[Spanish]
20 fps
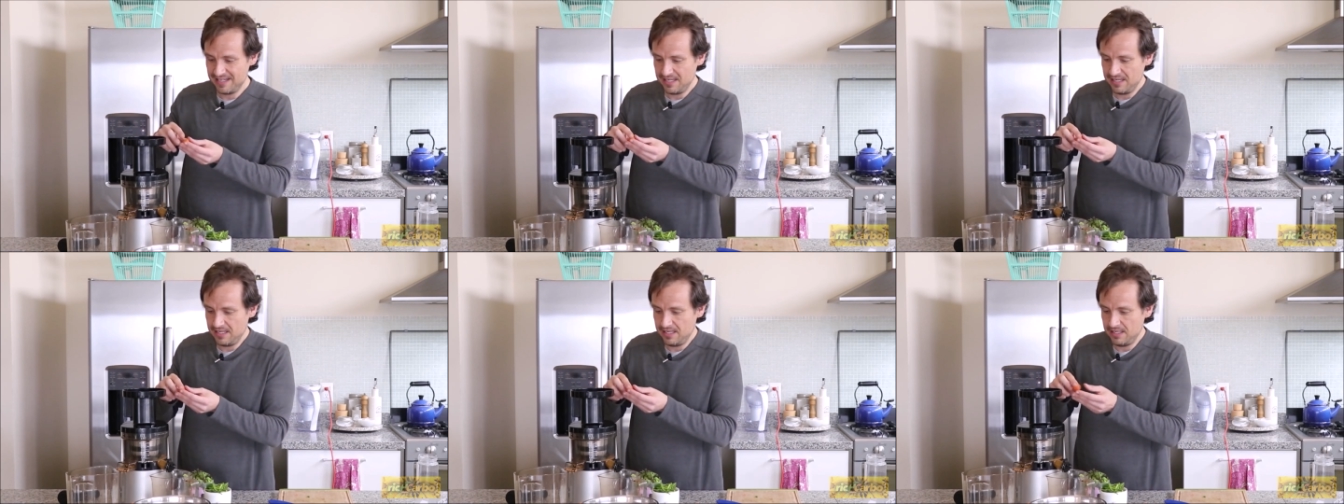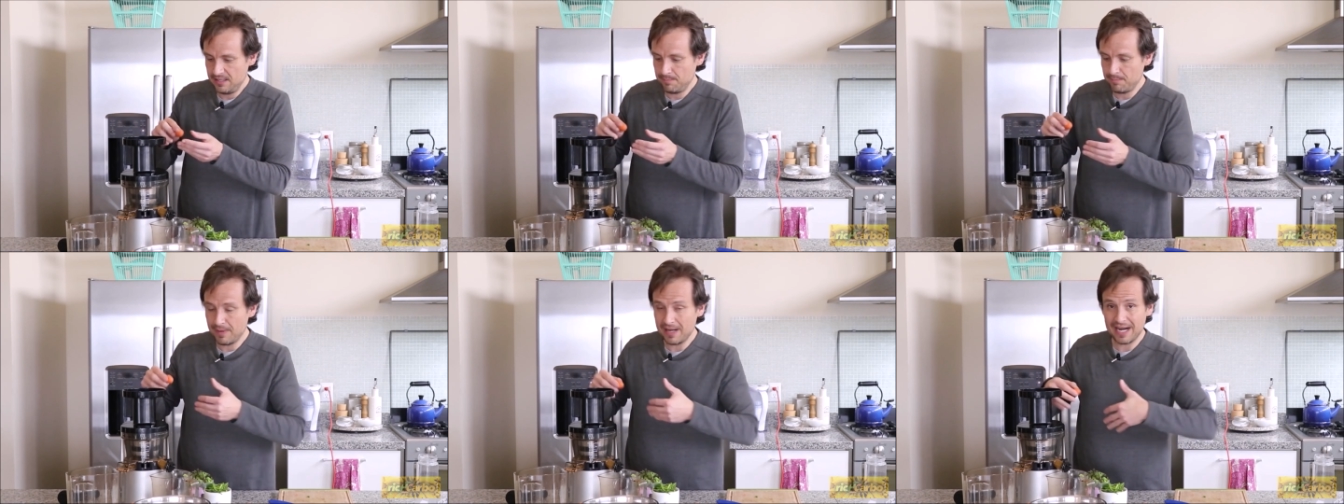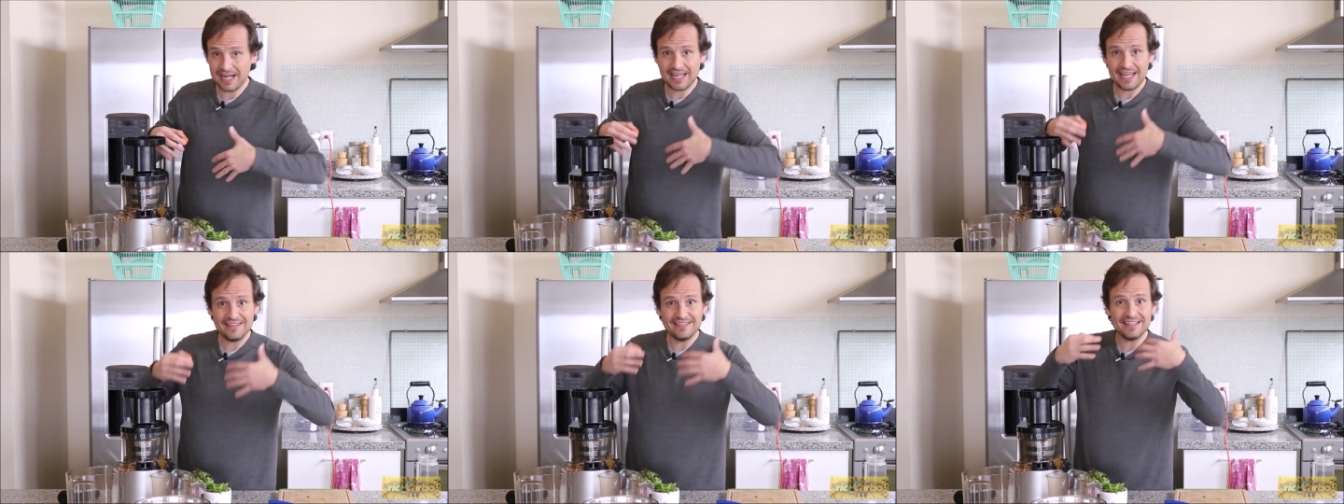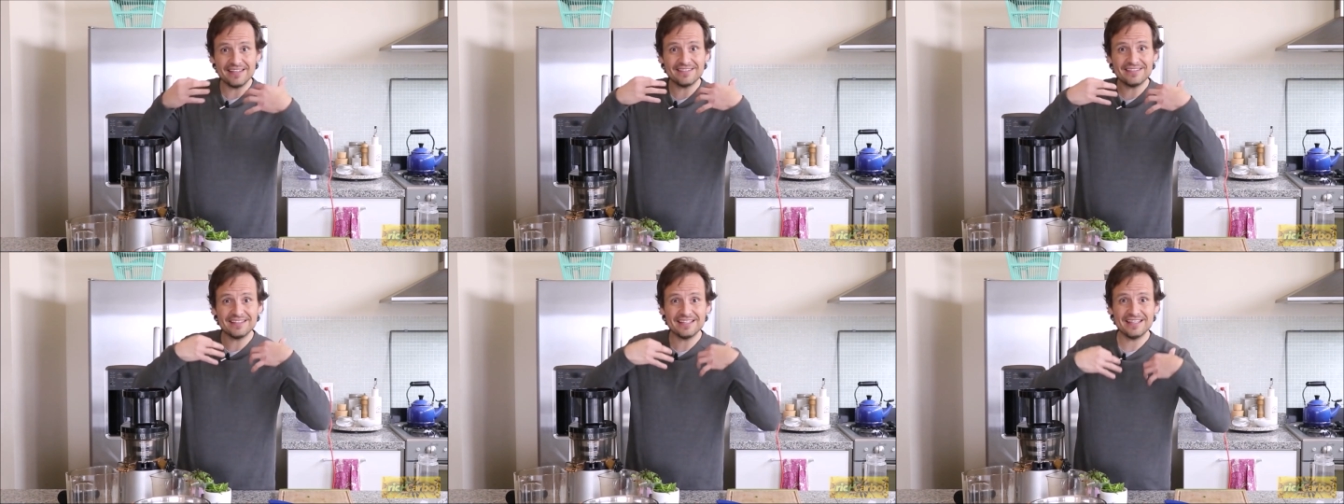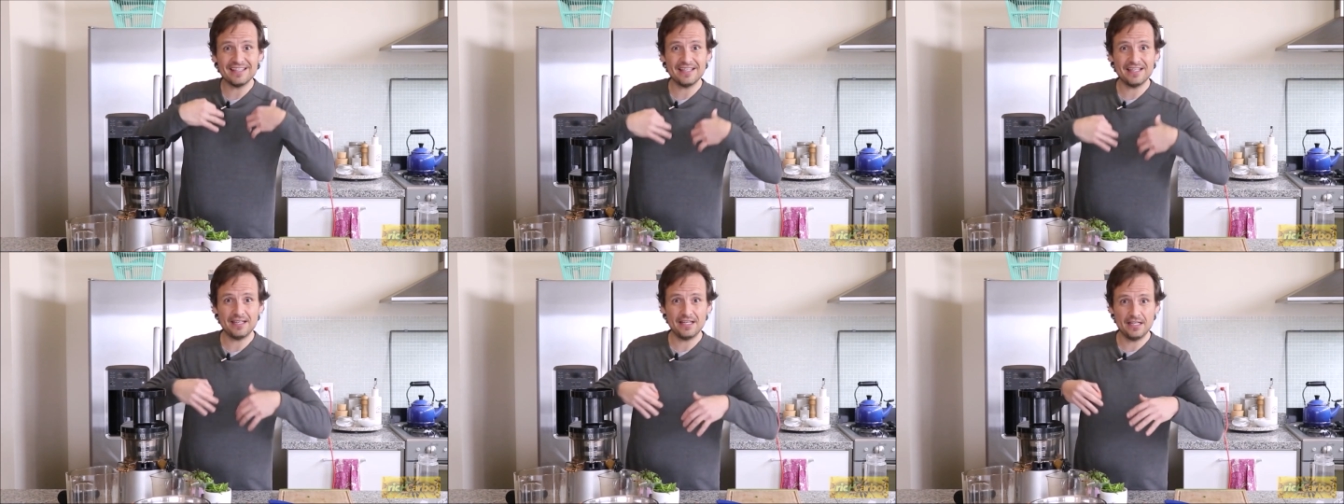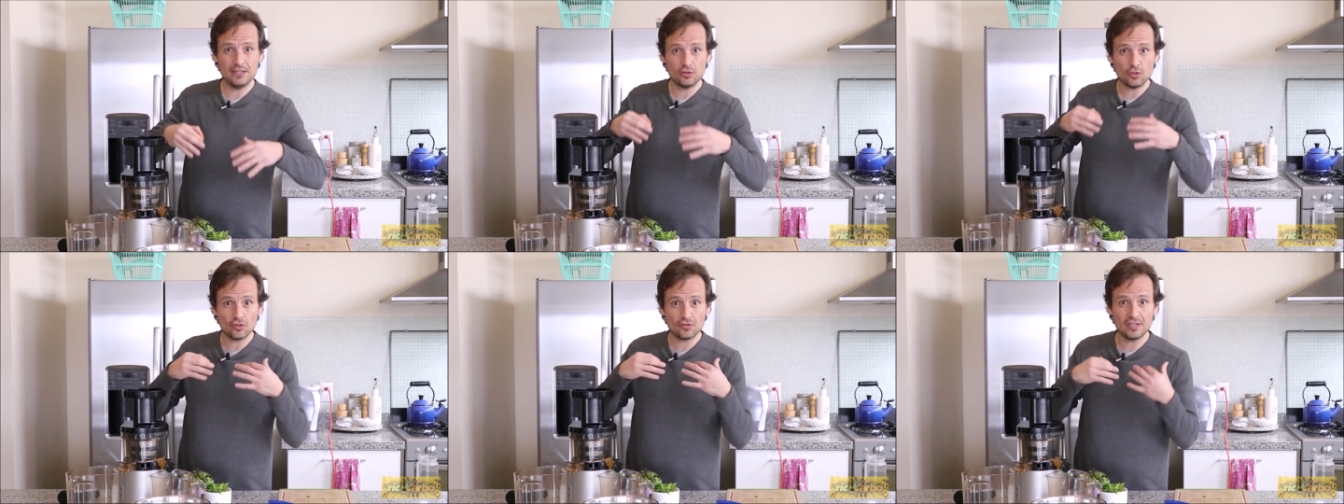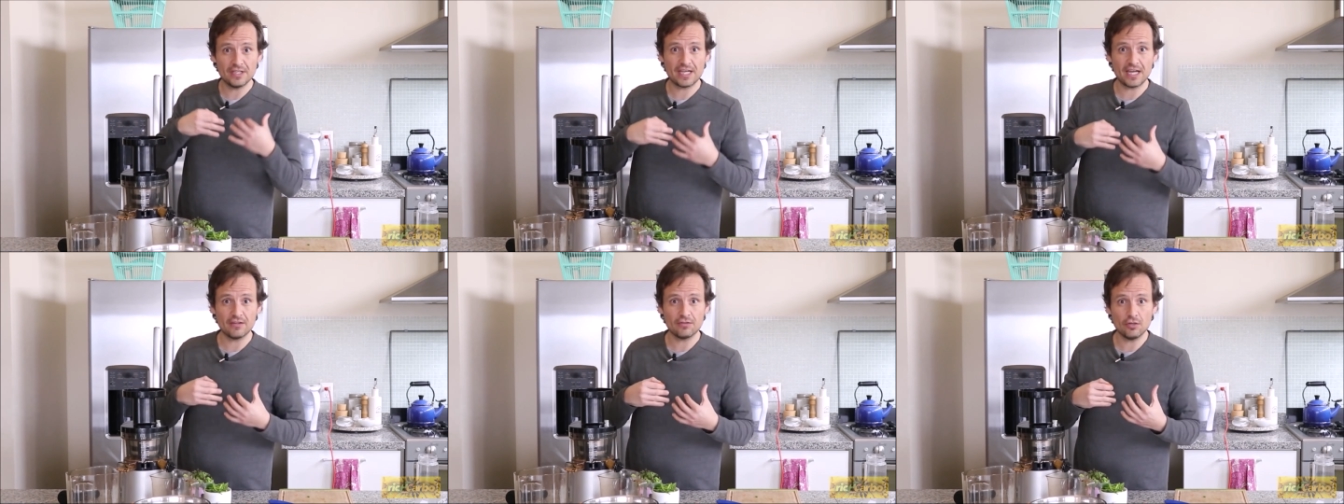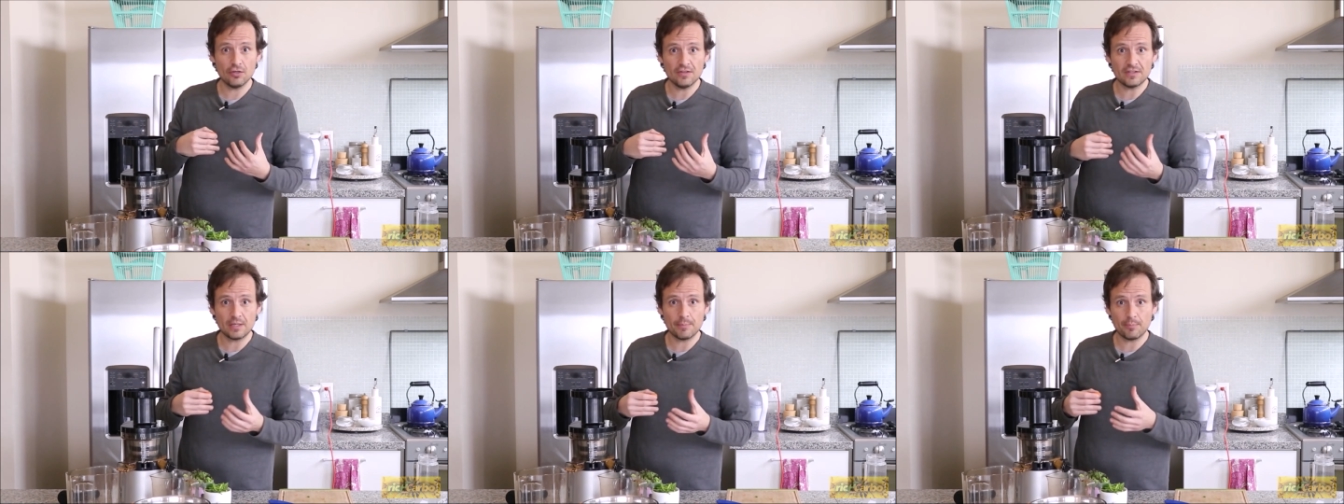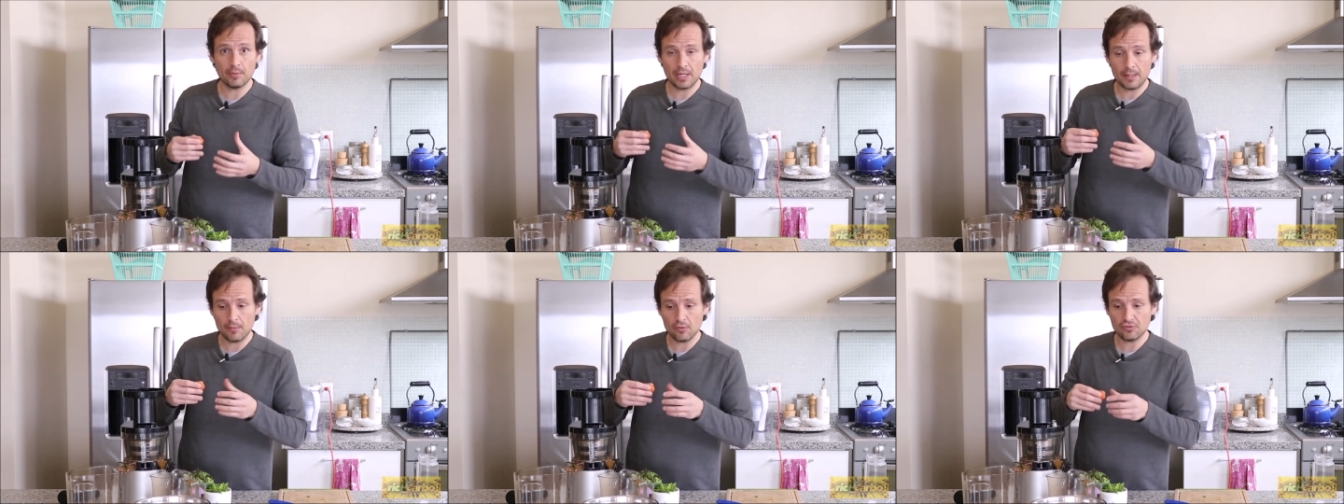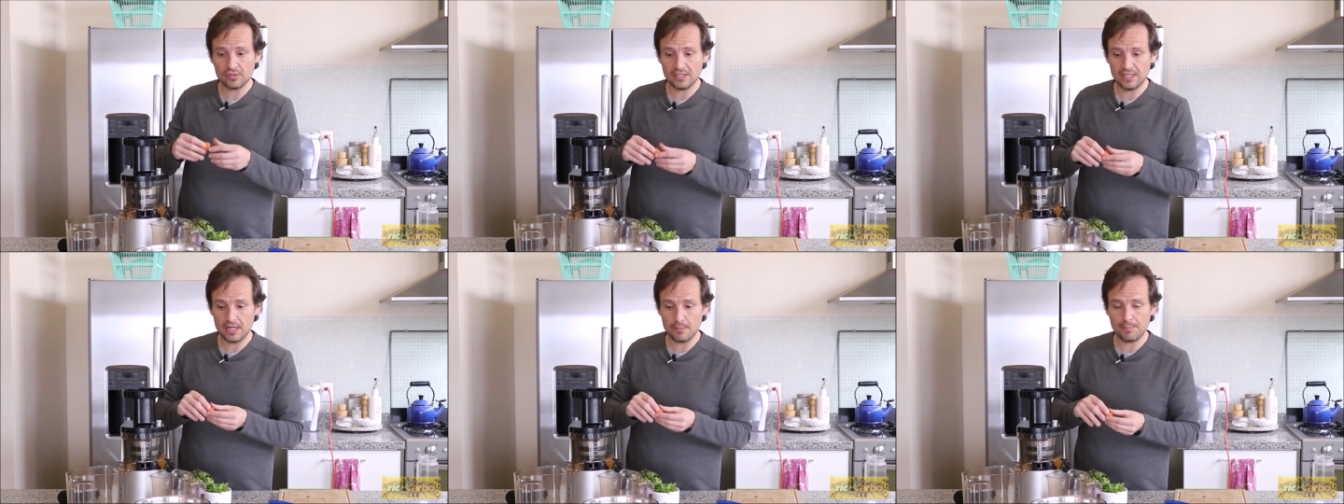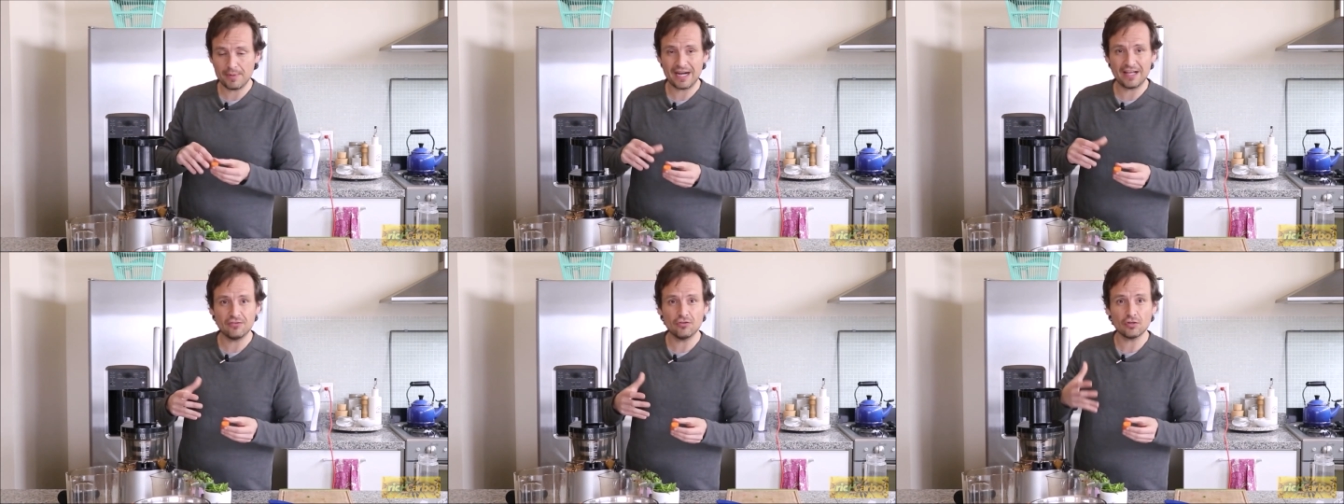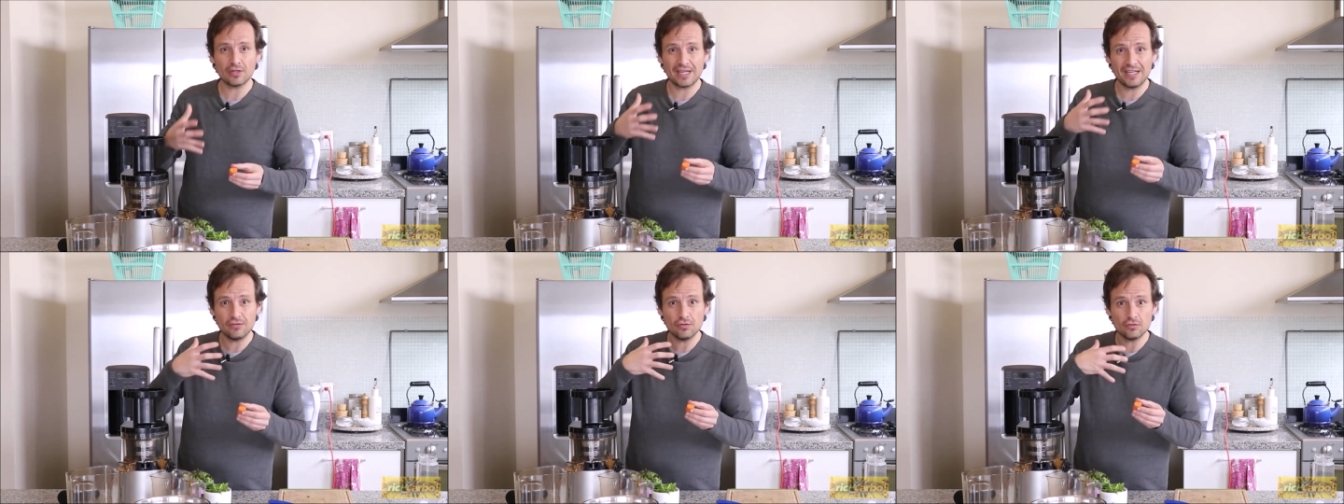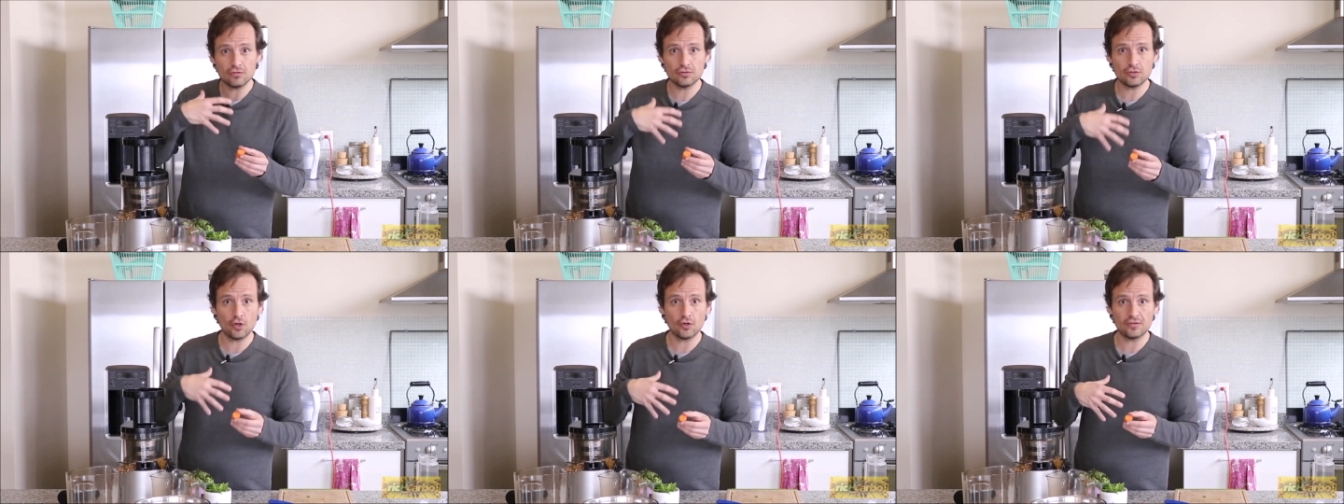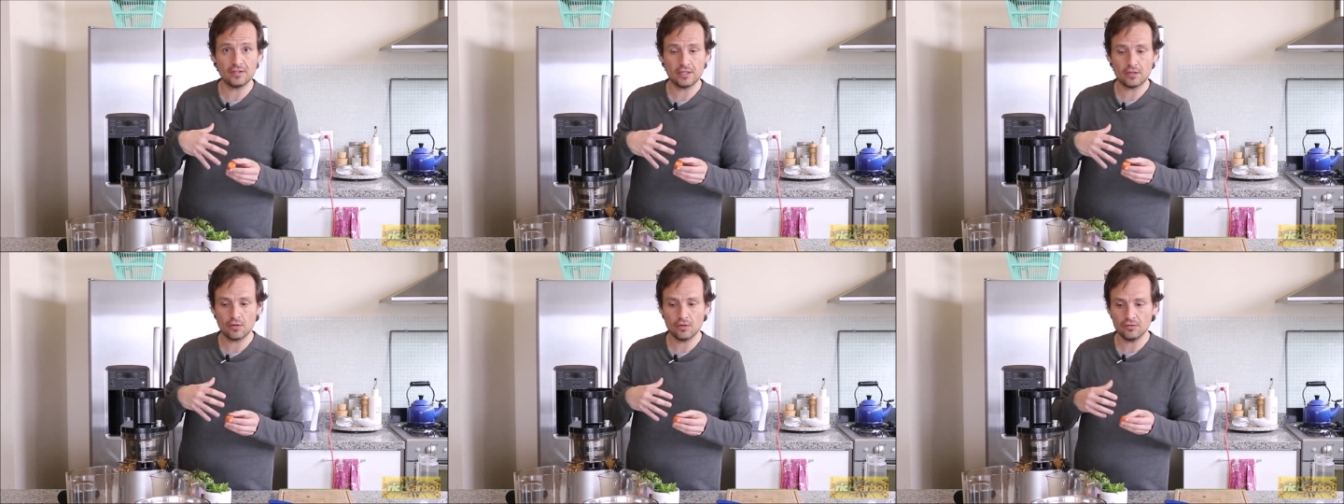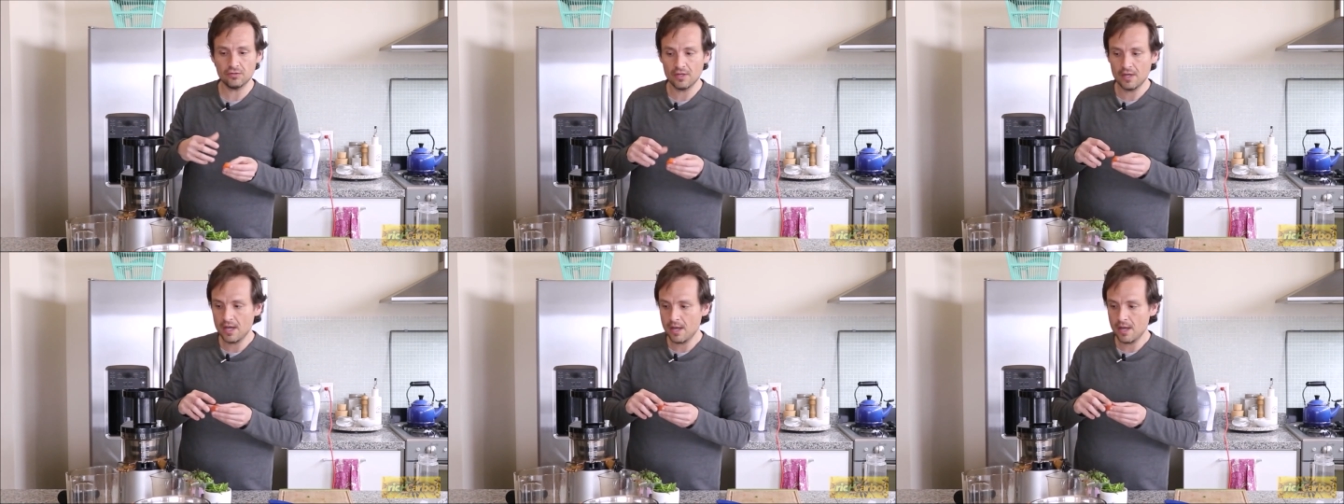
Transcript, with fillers: Y para que esas intoxicaciones que podamos tener, para eso que esos tóxicos